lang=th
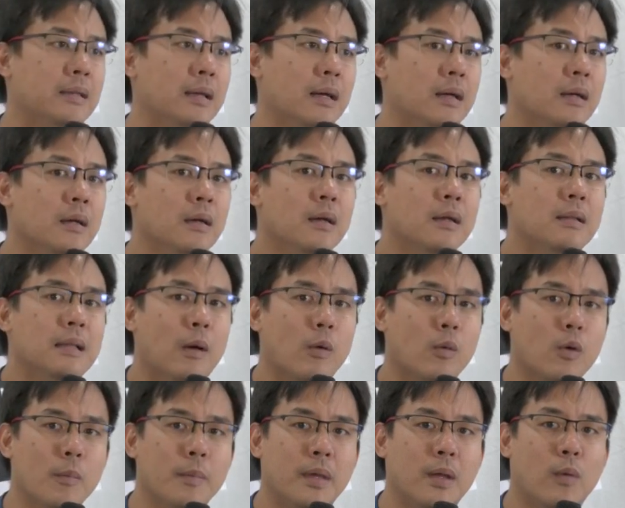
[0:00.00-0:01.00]
เนี่ยเรา
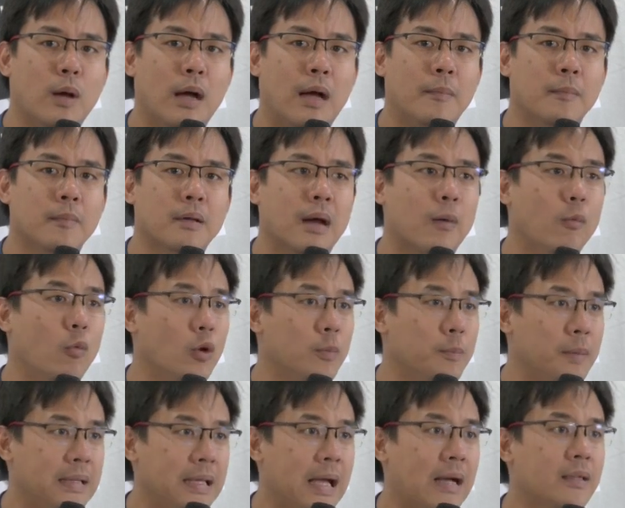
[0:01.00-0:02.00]
ก็มีความกังวล
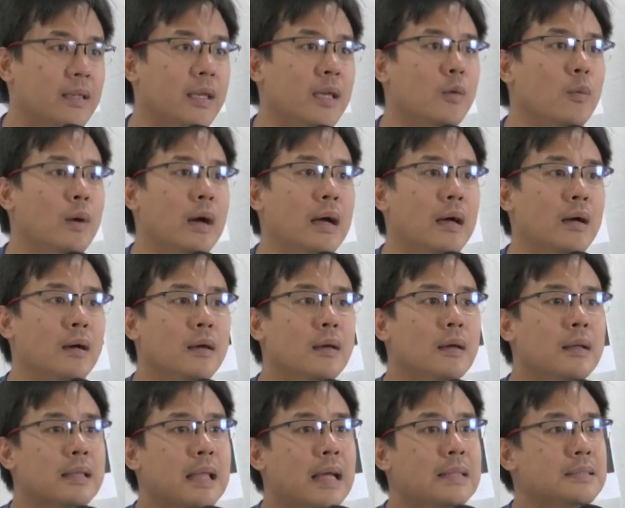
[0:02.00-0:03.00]
เป็นอย่างยิ่งว่า
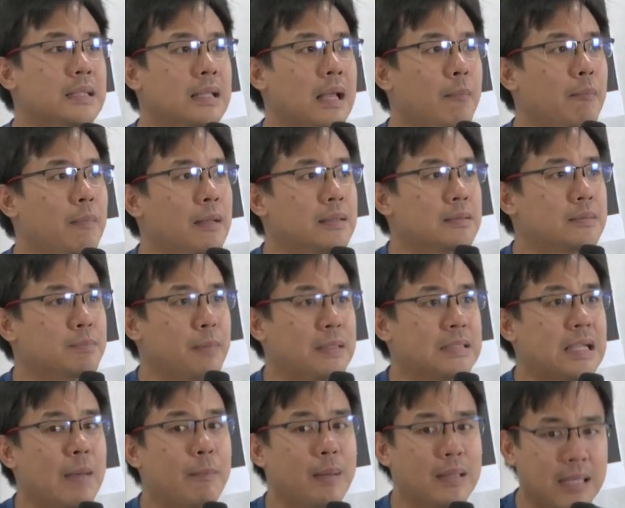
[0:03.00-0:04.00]
ท่านจะทำประ
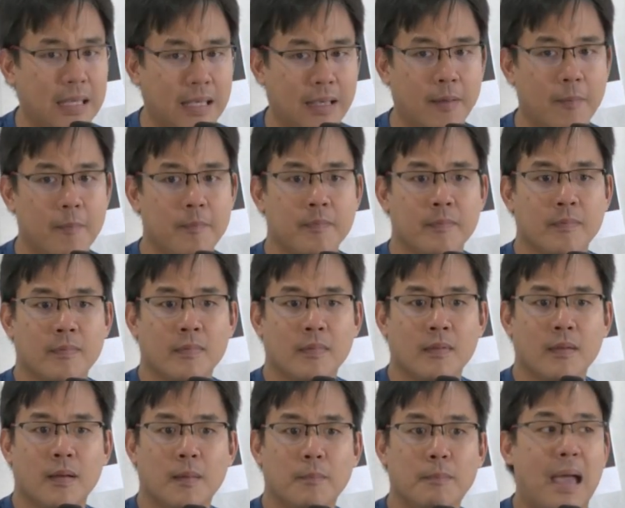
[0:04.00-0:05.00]
ชามติ
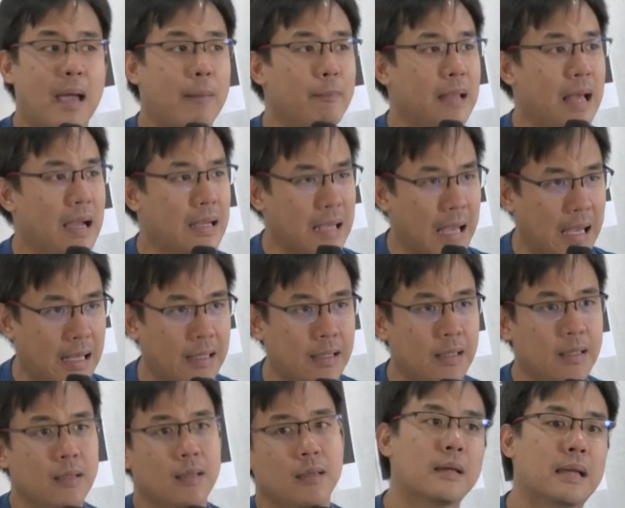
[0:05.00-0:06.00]
แบบลักไก่
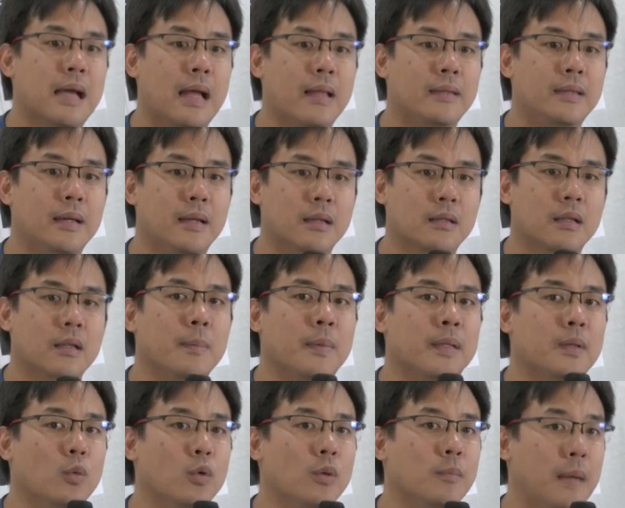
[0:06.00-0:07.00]
การเขียนรัฐธรรม
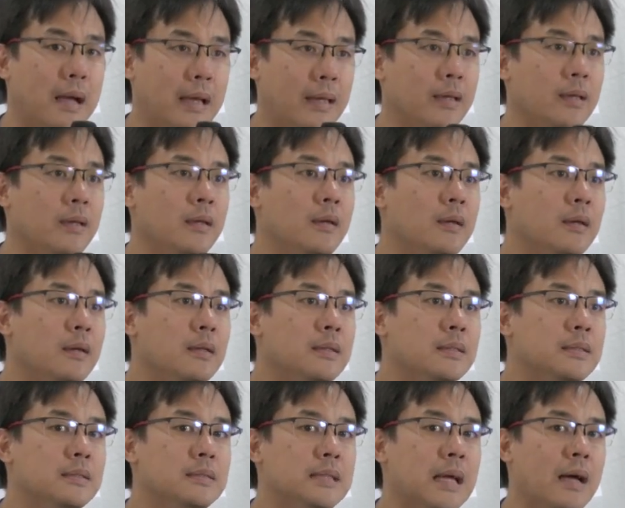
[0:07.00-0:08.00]
นูญใหม่
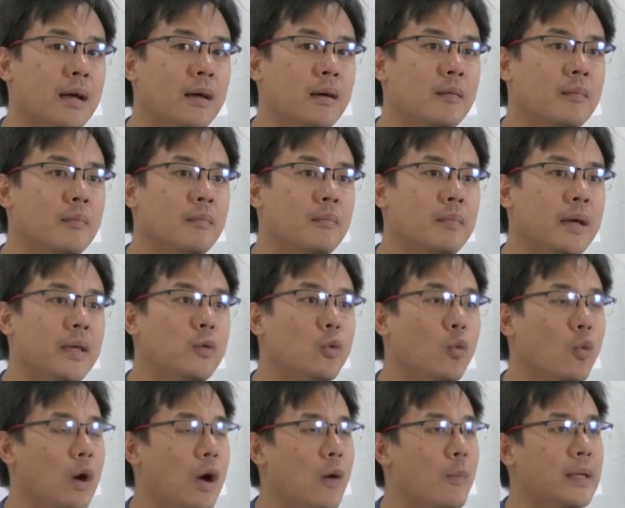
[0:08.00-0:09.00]
จะไม่ถู
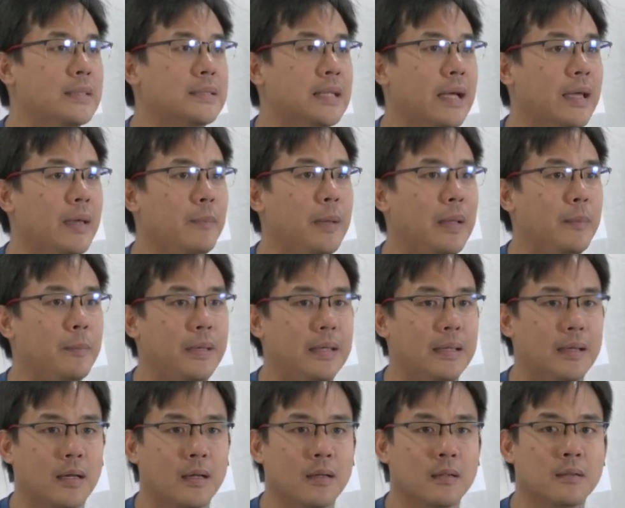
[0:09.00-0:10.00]
กเอามาใช้เป็นเพี
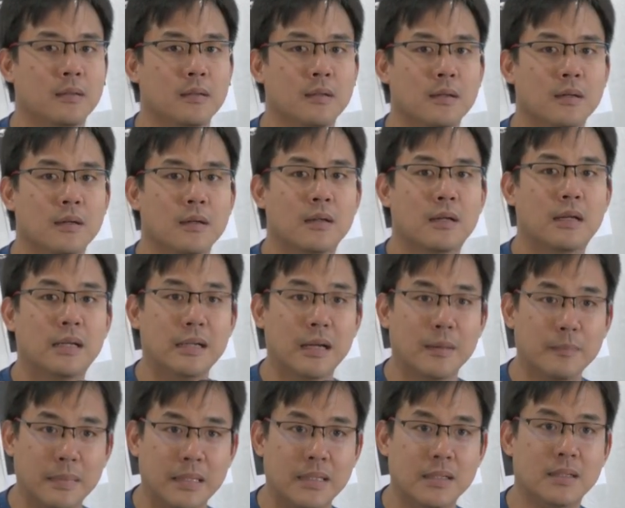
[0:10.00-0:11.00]
ยงเครื่อง
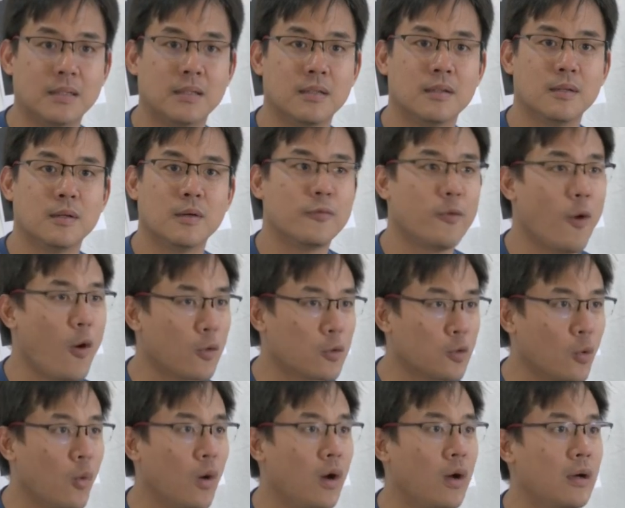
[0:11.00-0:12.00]
มือฟอก
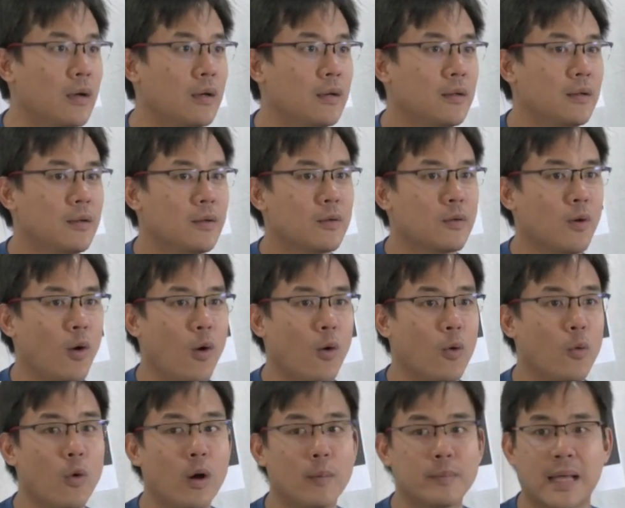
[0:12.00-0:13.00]
ตัวของ
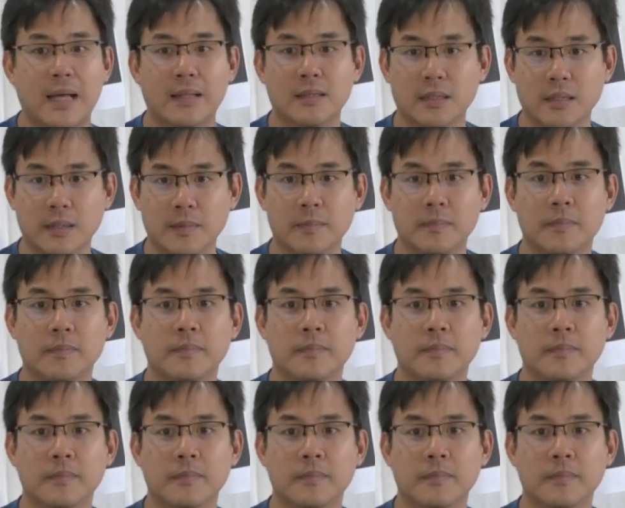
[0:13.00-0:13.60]
ขั้วอำนาจเดิม